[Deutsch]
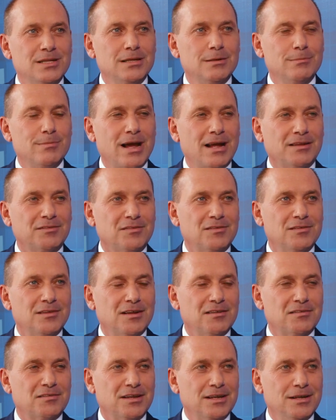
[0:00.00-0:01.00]
im Herzen
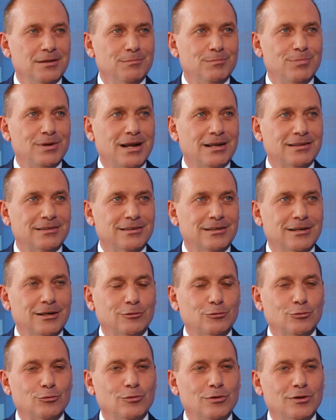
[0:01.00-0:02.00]
der Seenplatte
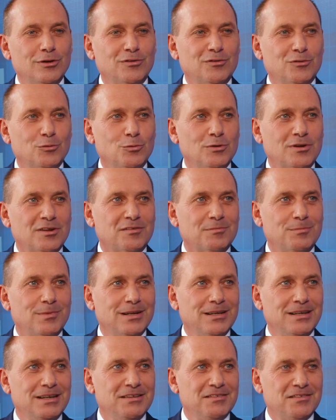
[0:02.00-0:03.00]
natürlich so, dass
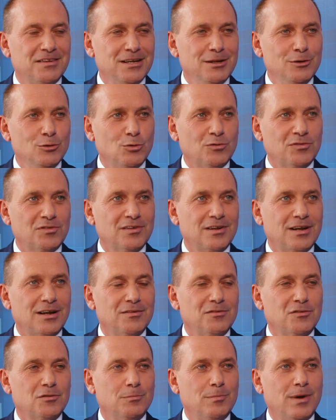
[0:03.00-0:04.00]
man die Seen nutzen
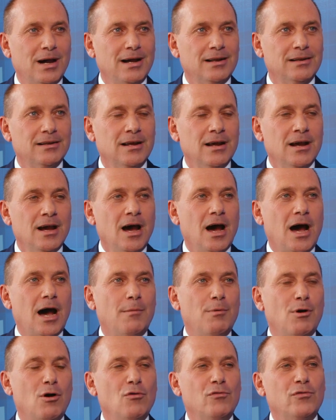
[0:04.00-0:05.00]
kann zum Baden.
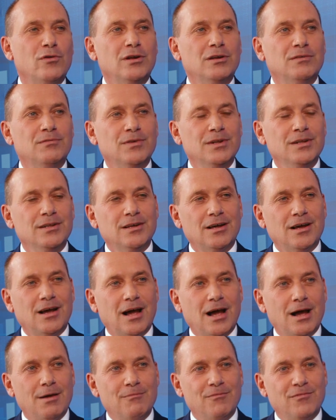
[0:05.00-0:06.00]
Aber auch für den Winter
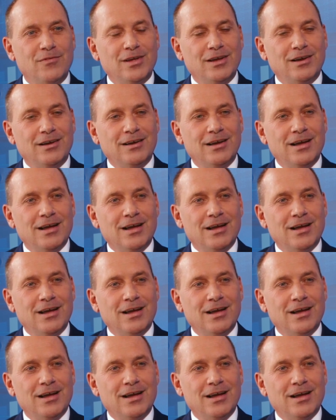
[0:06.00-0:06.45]
haben wir